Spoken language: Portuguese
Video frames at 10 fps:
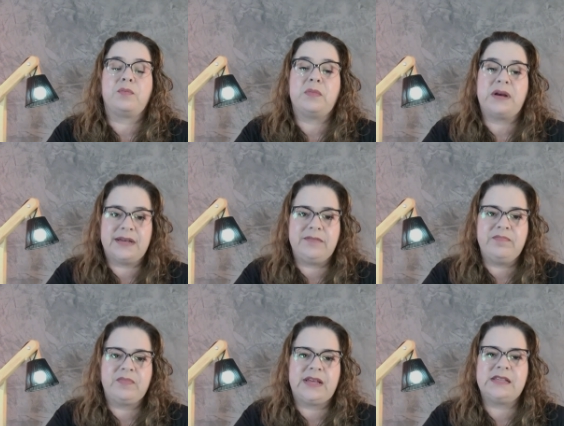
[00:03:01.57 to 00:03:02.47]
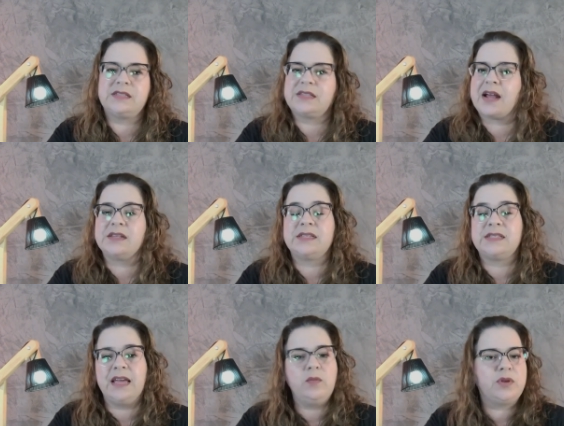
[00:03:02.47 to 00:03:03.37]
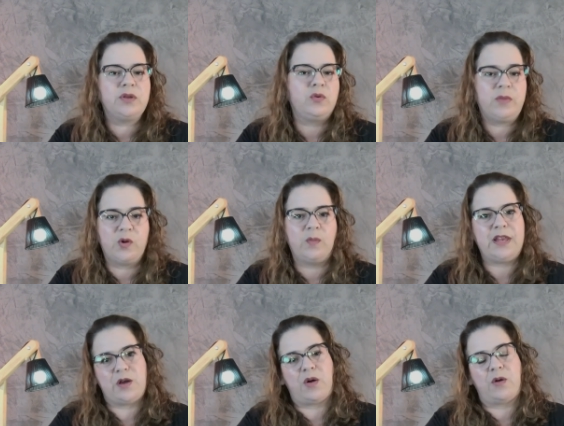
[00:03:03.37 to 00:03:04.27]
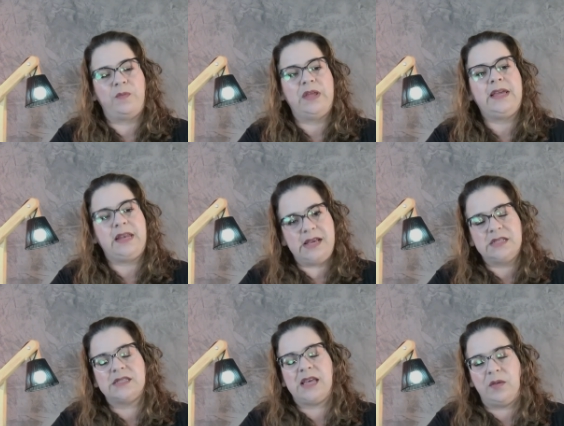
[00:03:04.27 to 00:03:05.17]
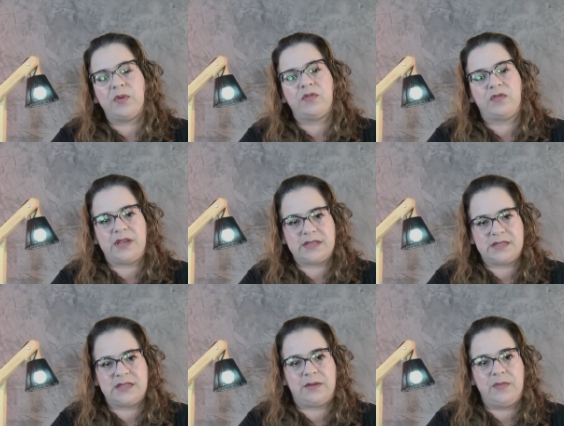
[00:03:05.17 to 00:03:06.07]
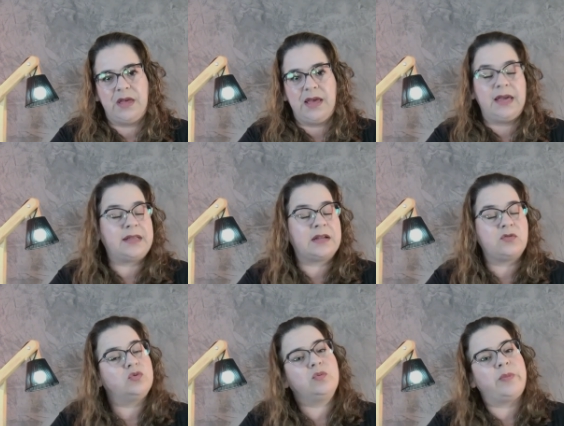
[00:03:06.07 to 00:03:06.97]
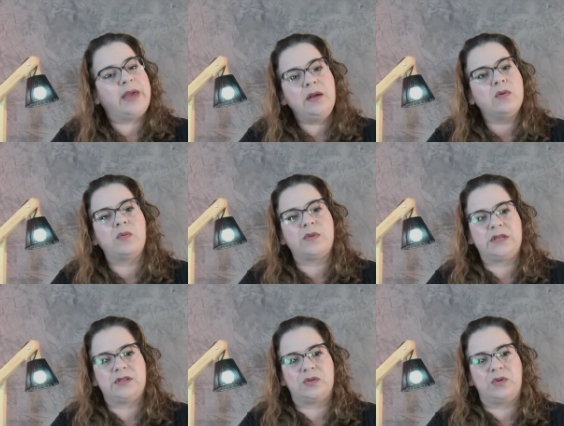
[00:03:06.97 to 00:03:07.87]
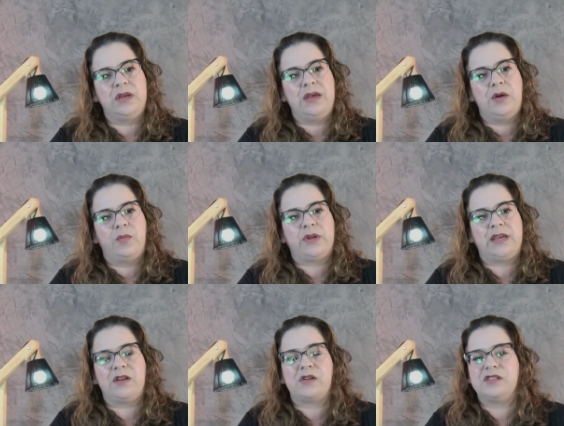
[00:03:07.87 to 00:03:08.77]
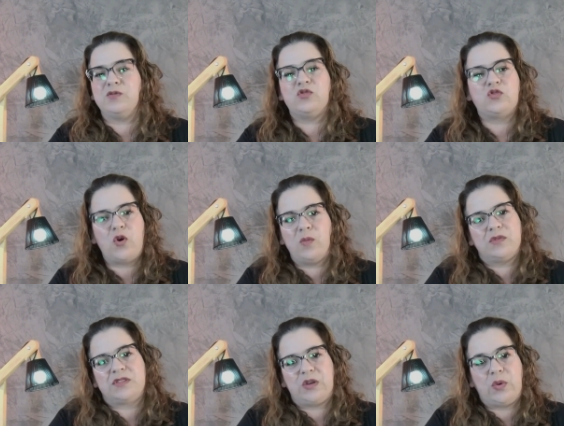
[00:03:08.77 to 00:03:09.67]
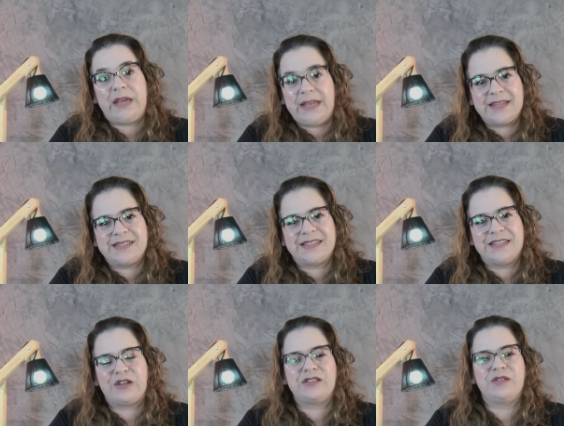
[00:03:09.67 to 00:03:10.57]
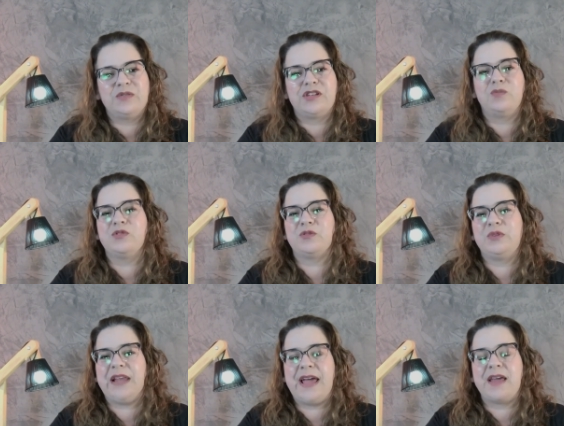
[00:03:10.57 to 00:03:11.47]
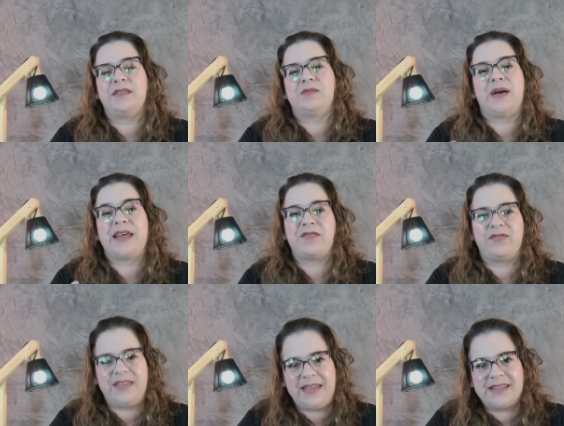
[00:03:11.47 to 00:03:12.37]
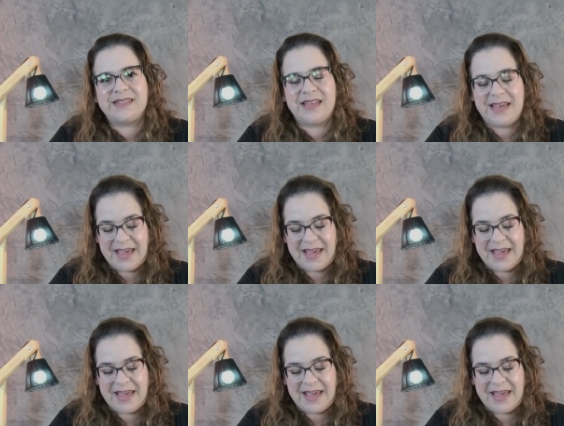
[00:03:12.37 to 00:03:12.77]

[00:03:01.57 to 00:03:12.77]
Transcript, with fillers: mãe, estar sempre no meu melhor, e nem sempre foi assim. E tá tudo bem com isso, porque nós não somos heroínas, nós não somos mulheres maravilhas,